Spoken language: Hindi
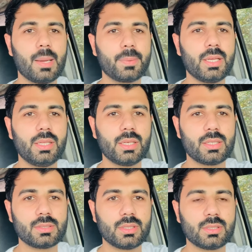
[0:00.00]
आपके लिए
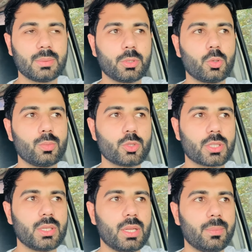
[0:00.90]
किसी किस्म की कोई
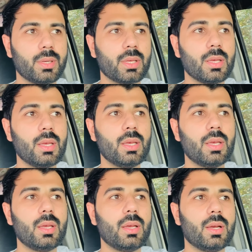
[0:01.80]
मुश्किल ना बने
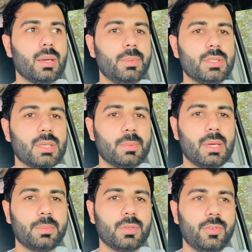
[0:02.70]
अभी जब
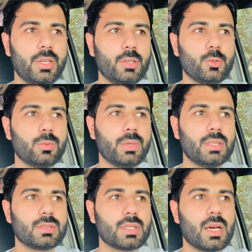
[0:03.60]
आप वेटिंग रूम में
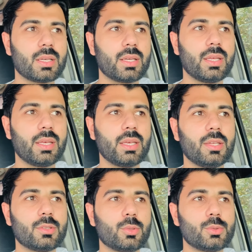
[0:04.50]
इंतजार
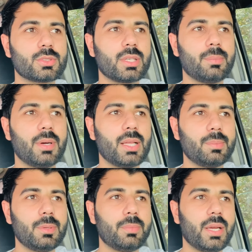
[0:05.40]
करेंगे तो उसके
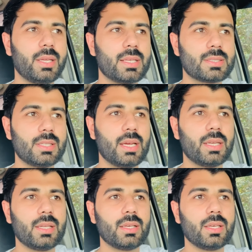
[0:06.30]
बाद भी बाहर ऐसी
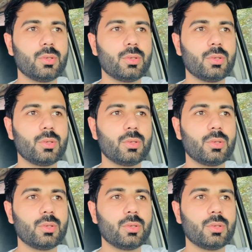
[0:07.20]
लाइनें लगी